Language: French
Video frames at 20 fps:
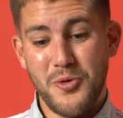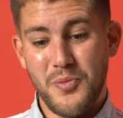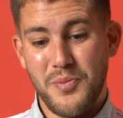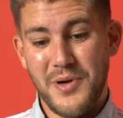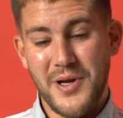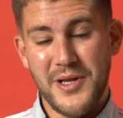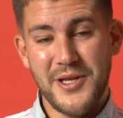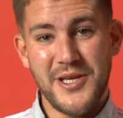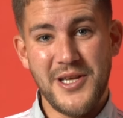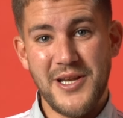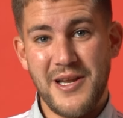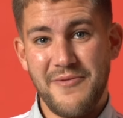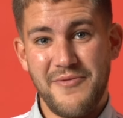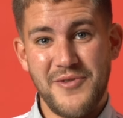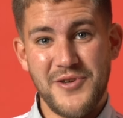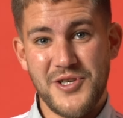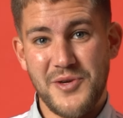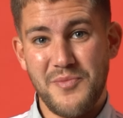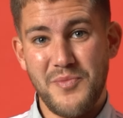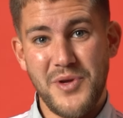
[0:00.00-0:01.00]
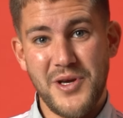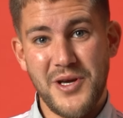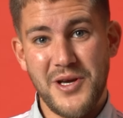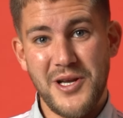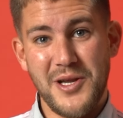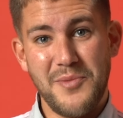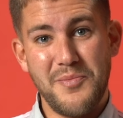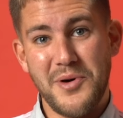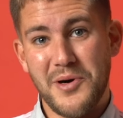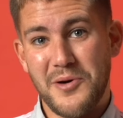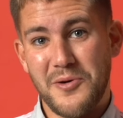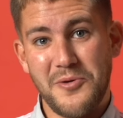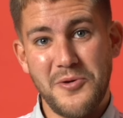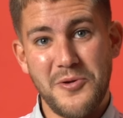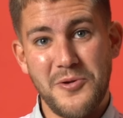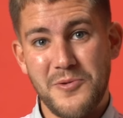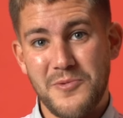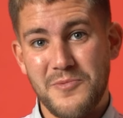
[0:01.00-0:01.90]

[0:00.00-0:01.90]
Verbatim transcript: plan qu'il a fait, j'aime bien les paroles.